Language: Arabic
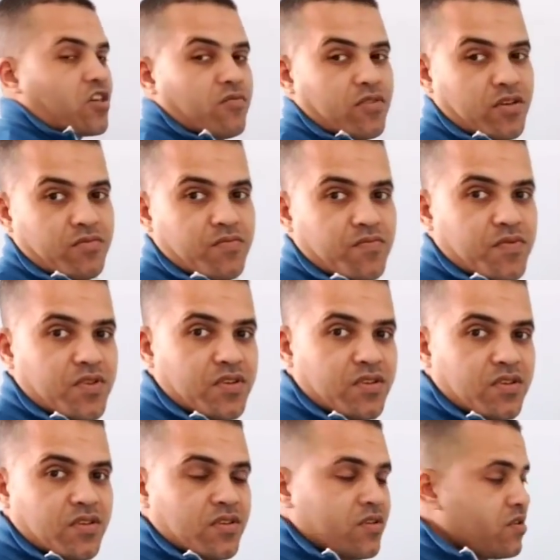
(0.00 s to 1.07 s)
يا شباب
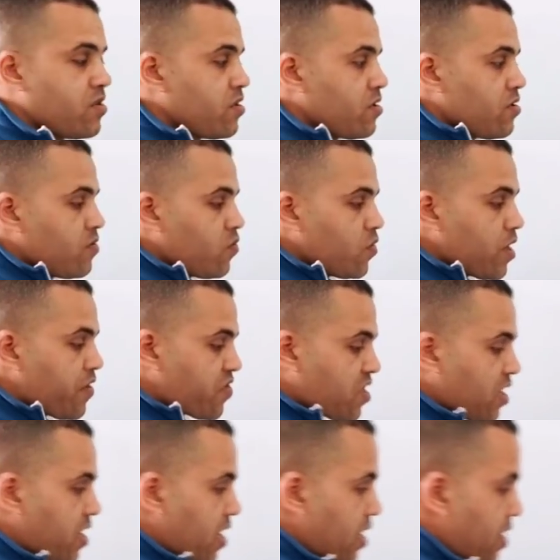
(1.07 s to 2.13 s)
ونفس
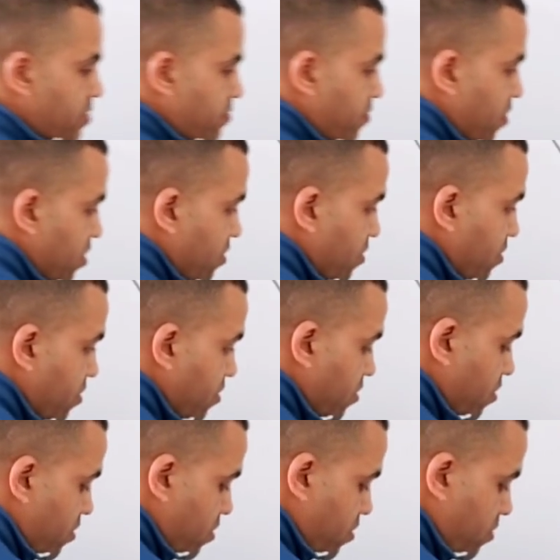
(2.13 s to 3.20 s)
الكلام
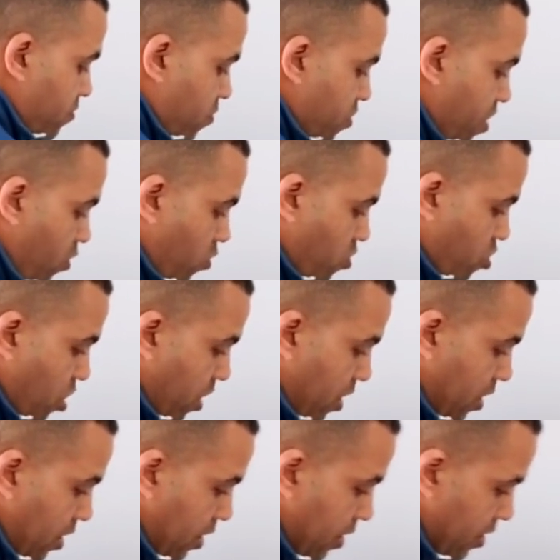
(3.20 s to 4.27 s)
بناخد
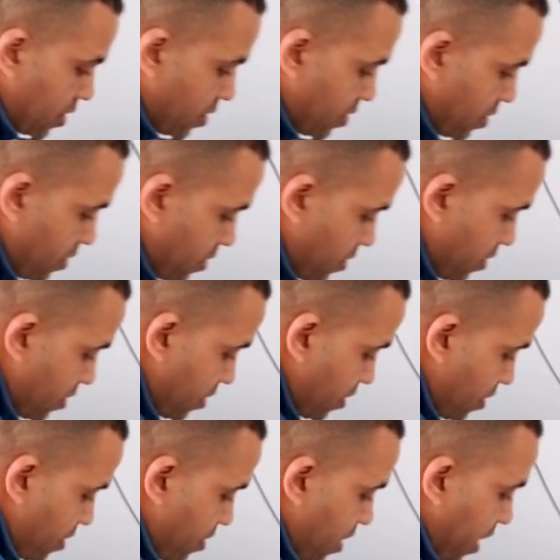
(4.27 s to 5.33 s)
شكل
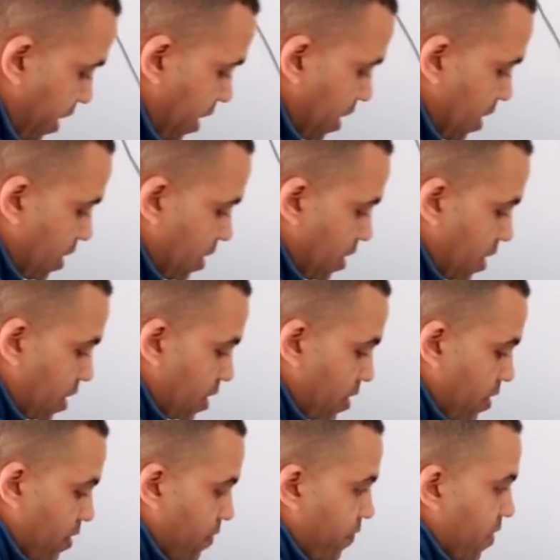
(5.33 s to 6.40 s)
داخلي
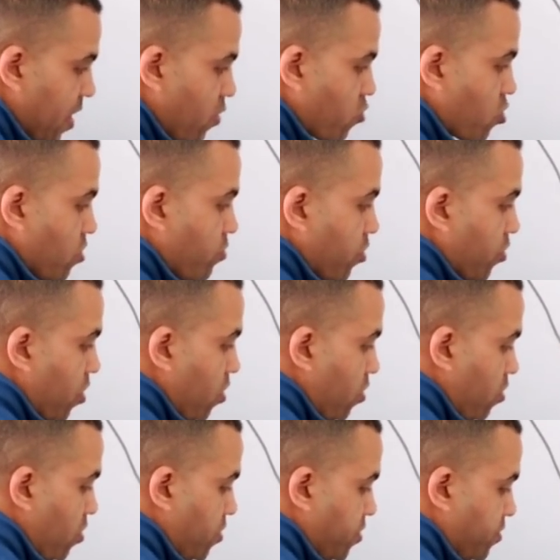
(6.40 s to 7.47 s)
او شبه
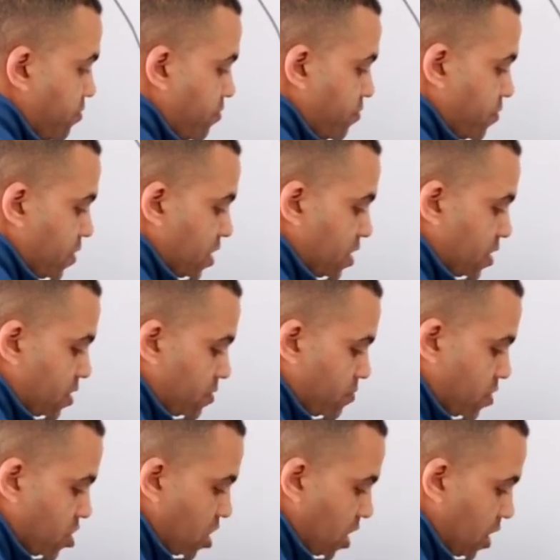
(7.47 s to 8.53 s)
دوران
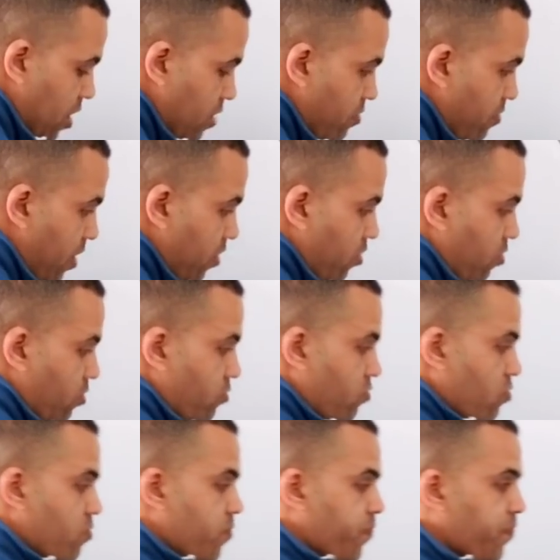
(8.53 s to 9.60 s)
بالشكل اللي امام
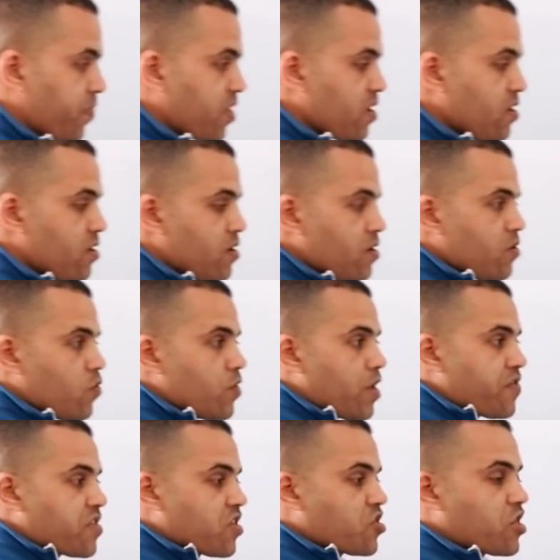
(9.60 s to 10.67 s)
حضراتكم
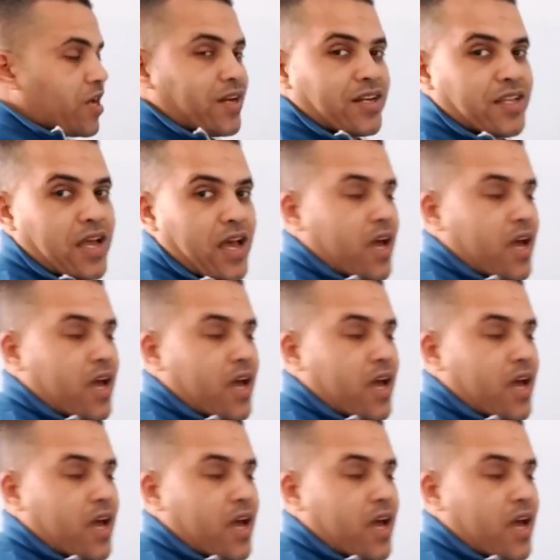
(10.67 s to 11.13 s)
ونفس الشكل